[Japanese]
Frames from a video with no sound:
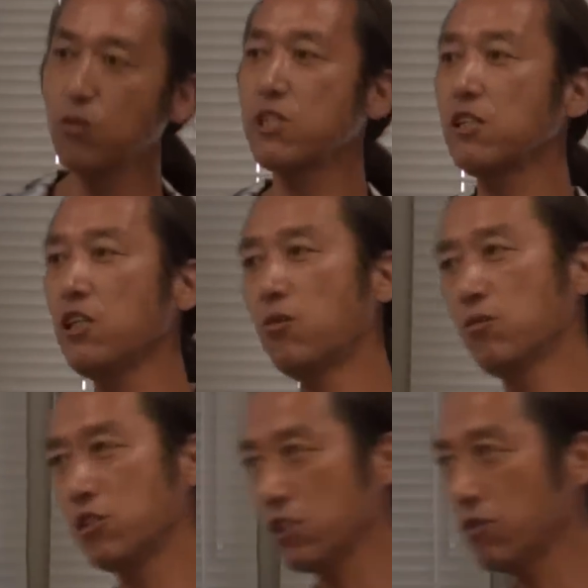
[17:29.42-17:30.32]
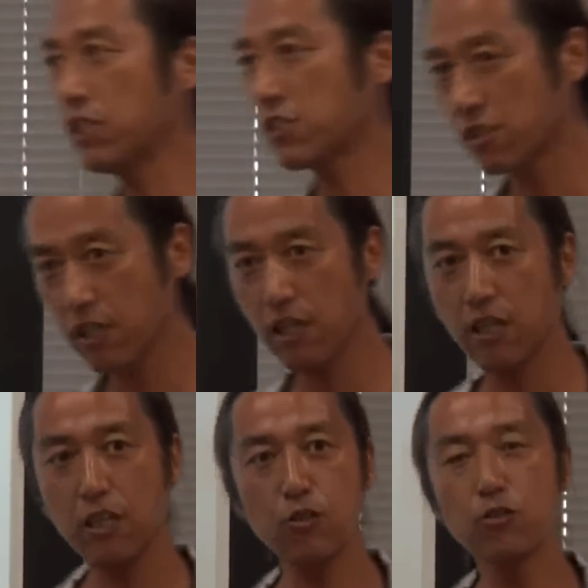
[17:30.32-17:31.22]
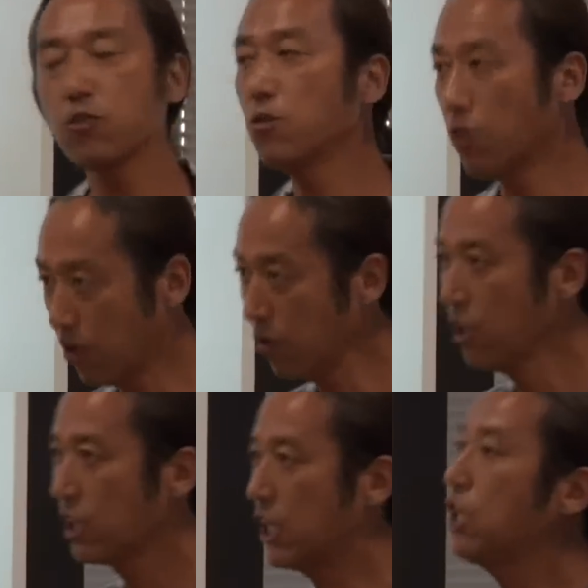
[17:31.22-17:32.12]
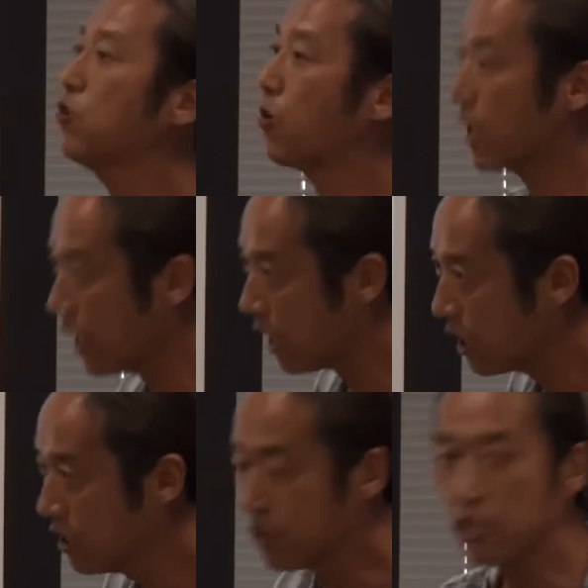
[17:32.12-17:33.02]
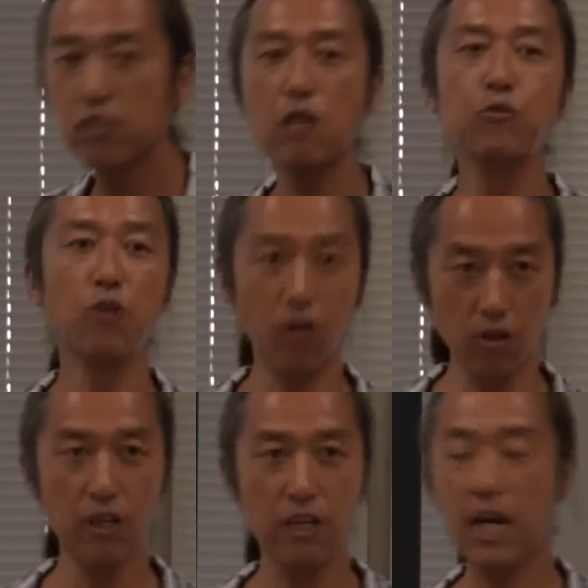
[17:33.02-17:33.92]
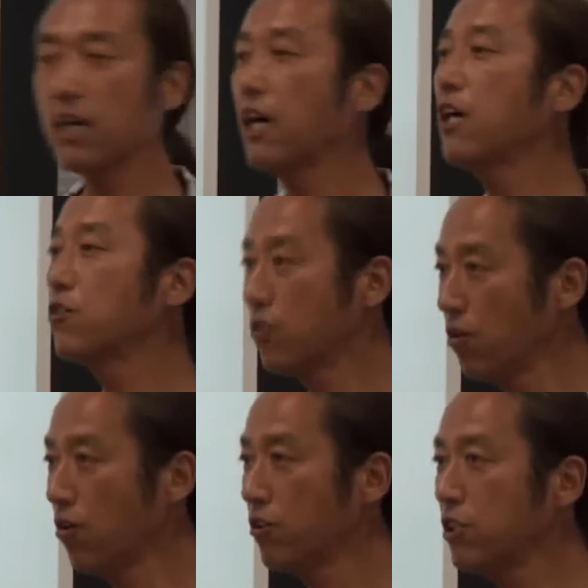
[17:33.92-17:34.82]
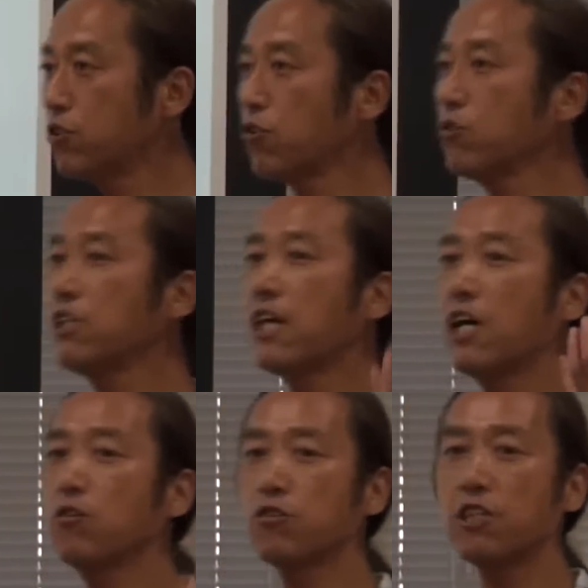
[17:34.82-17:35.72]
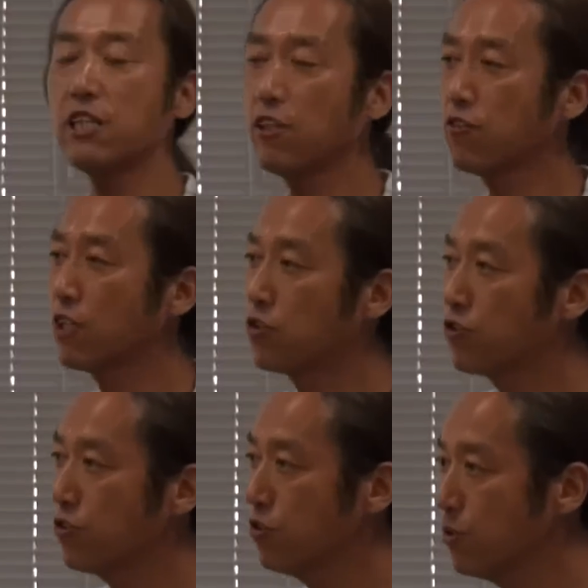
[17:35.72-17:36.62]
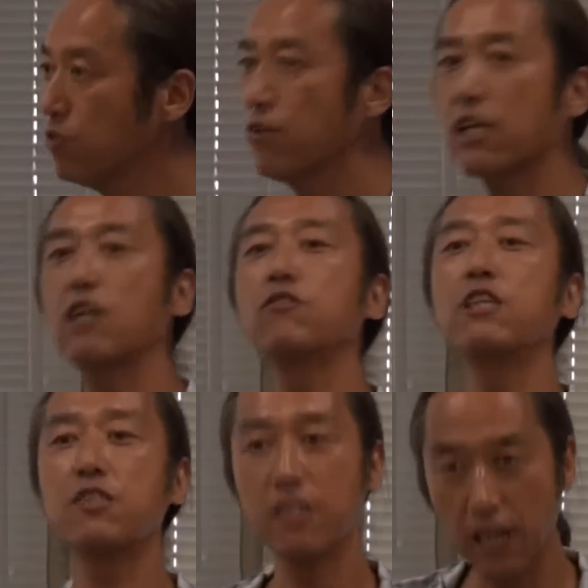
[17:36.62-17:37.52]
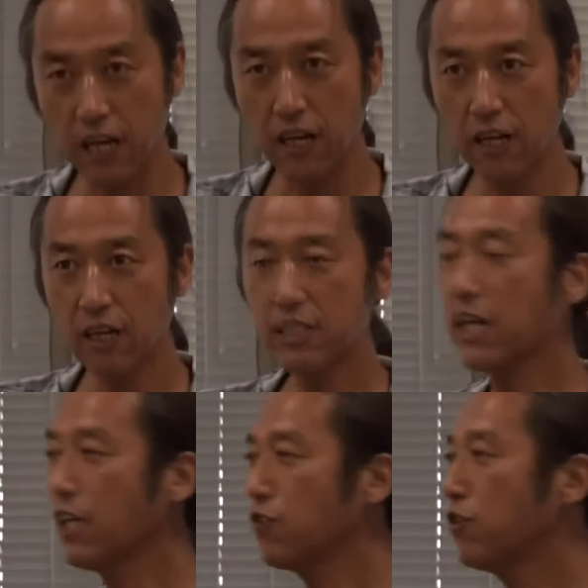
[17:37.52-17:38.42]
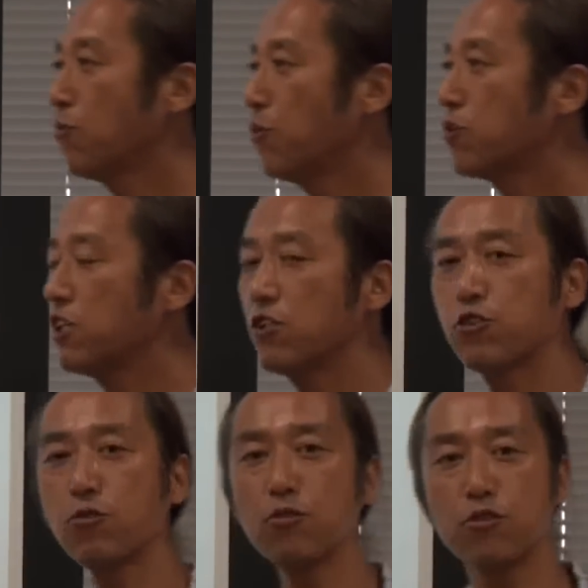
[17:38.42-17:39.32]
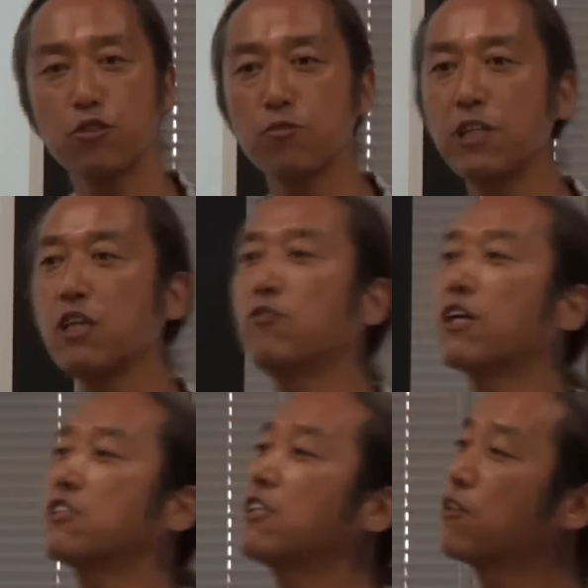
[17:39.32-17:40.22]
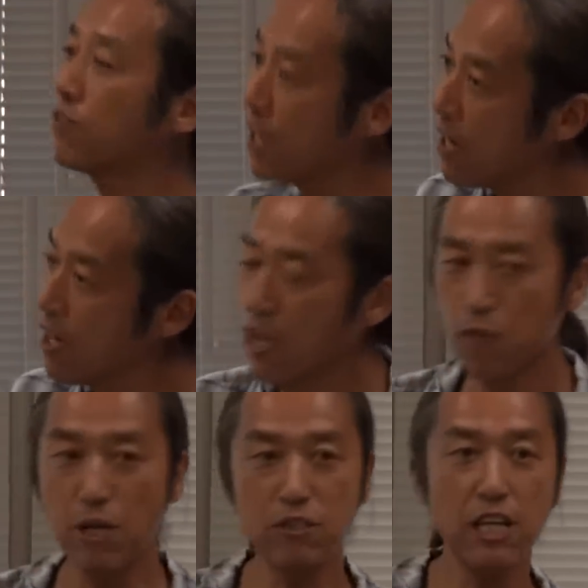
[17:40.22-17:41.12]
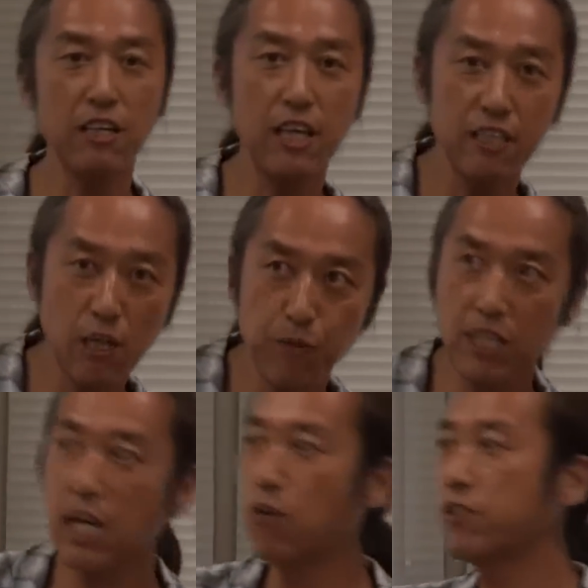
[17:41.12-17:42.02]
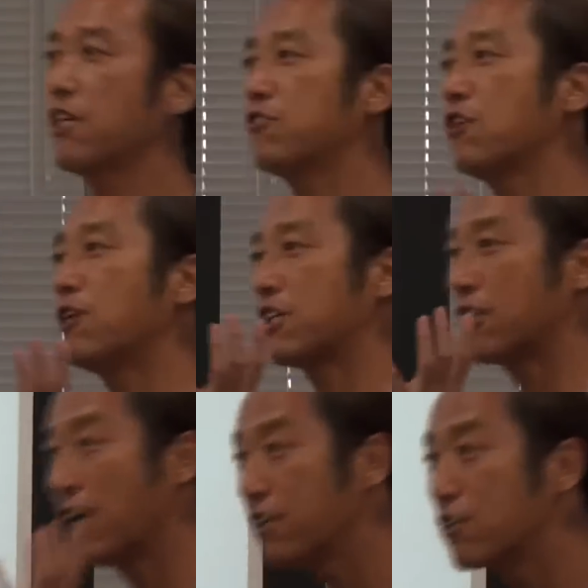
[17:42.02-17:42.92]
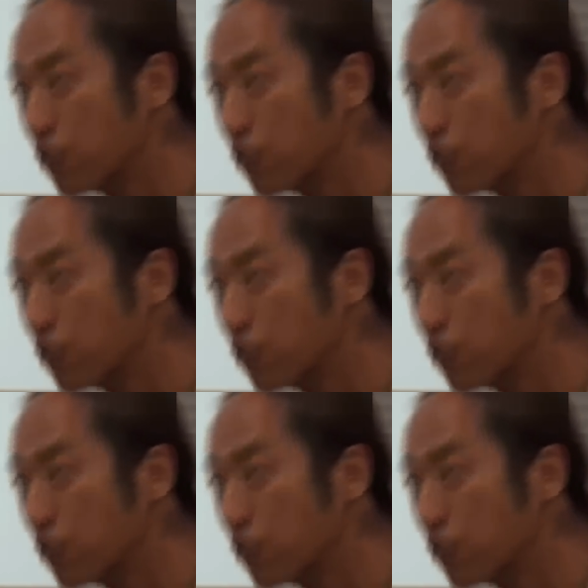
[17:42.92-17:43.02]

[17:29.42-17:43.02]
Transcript: 当然日本人はですね糸腸の菌とかシステムを考えると肉食に対応してないというのは十分わかるんですがだからといって僕は肉食を勧めてるわけじゃなくてベジタリアンやビーガンを否定してるわけじゃないん